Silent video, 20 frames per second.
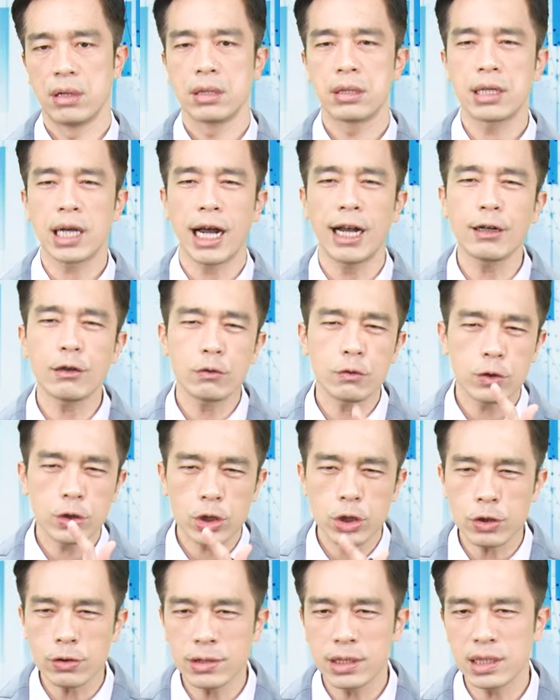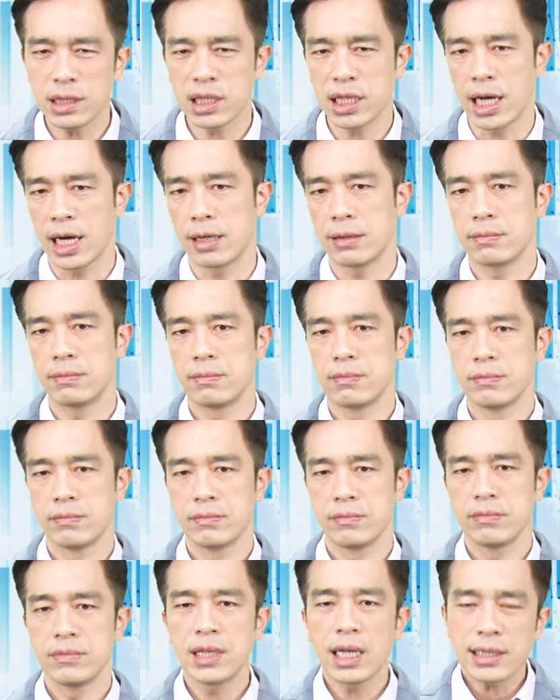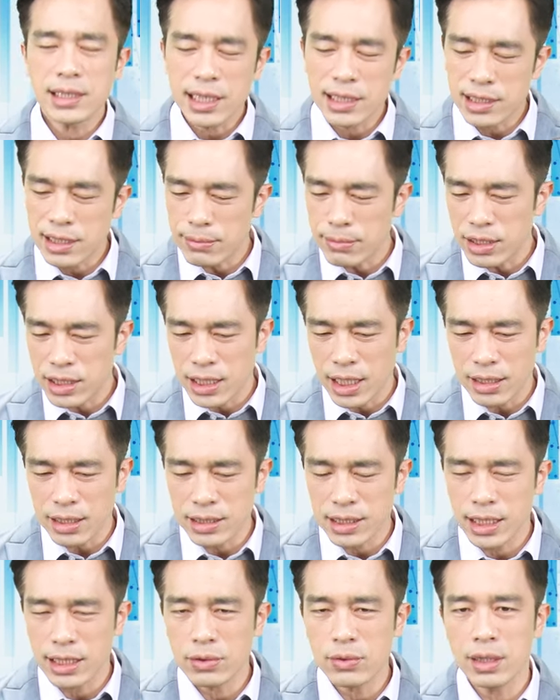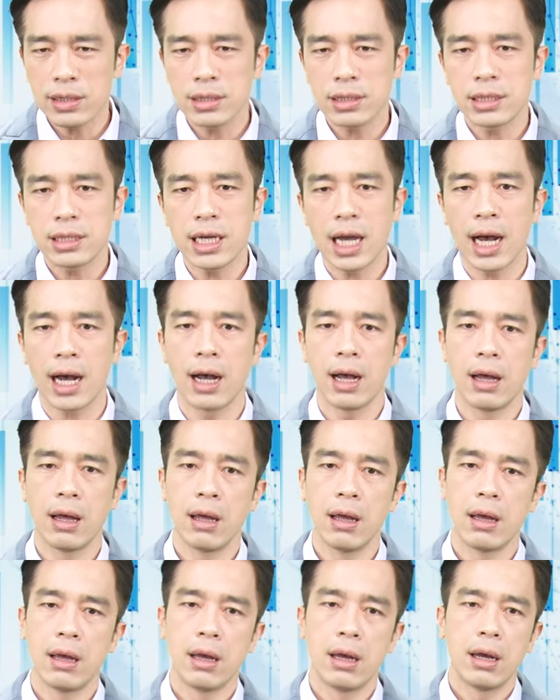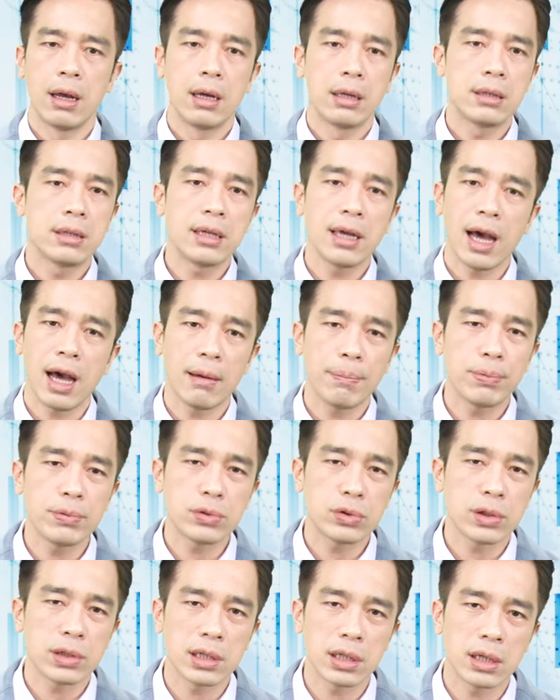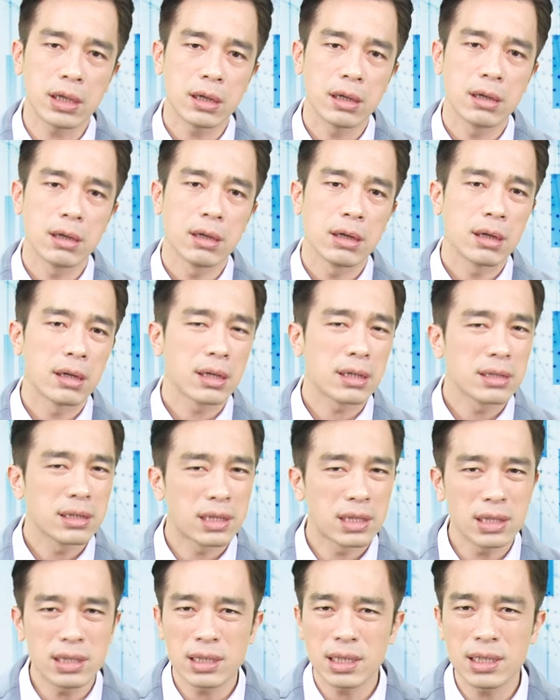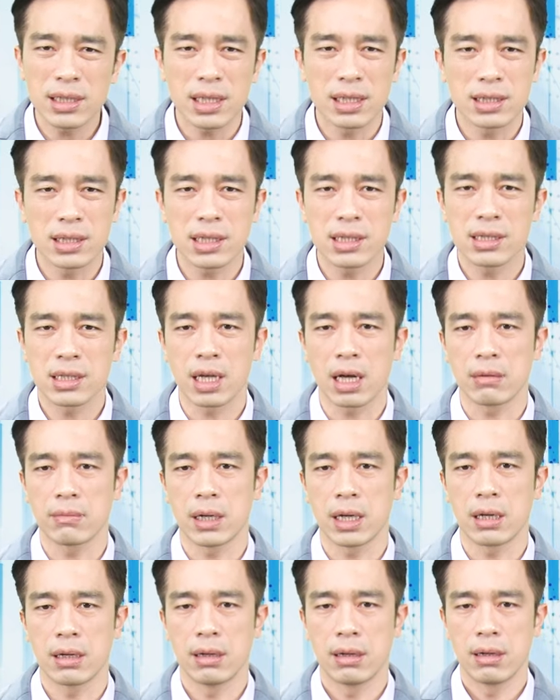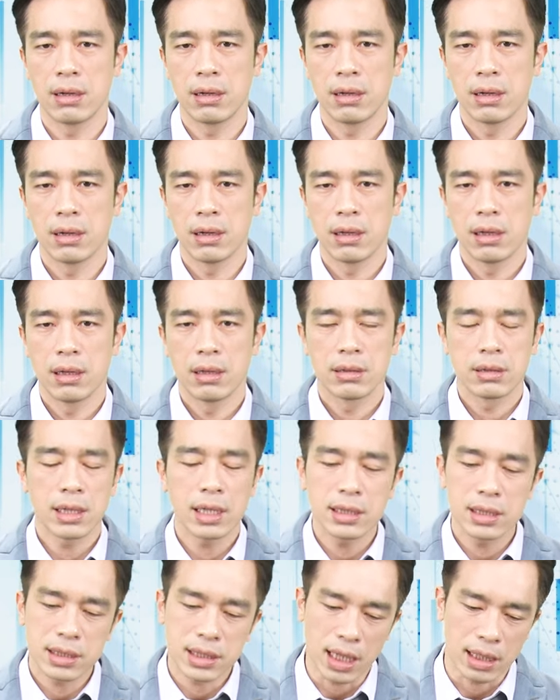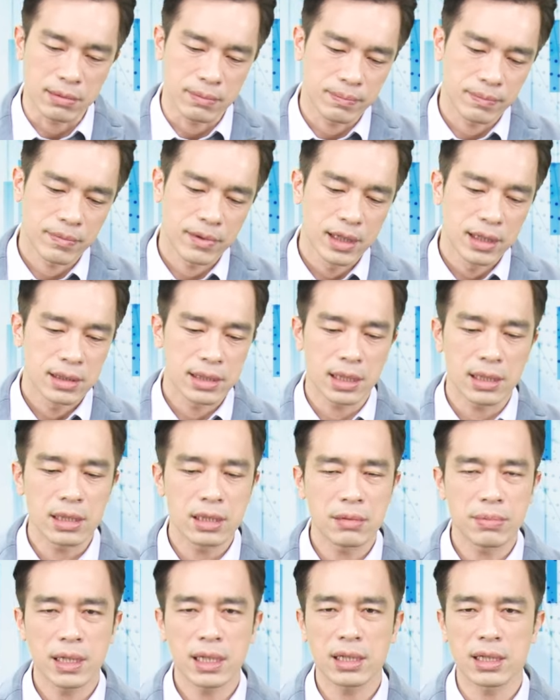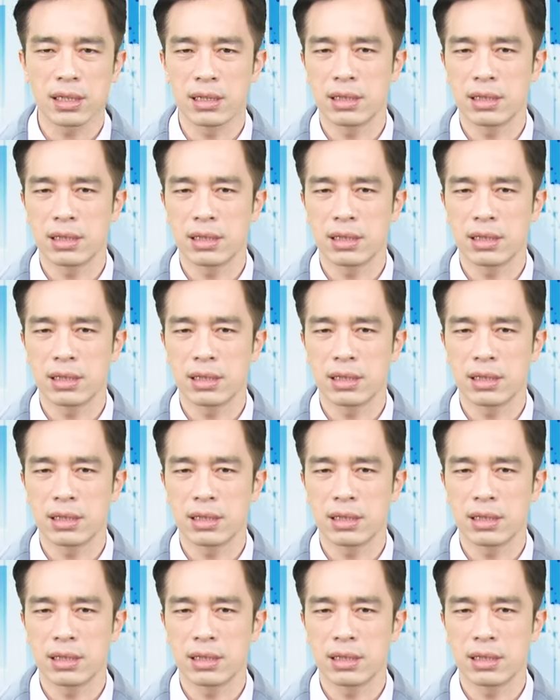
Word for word: 台股就是强。那在这么强的情况之下， 你还不觉得值得你进场吗？但是讲讲到这边，可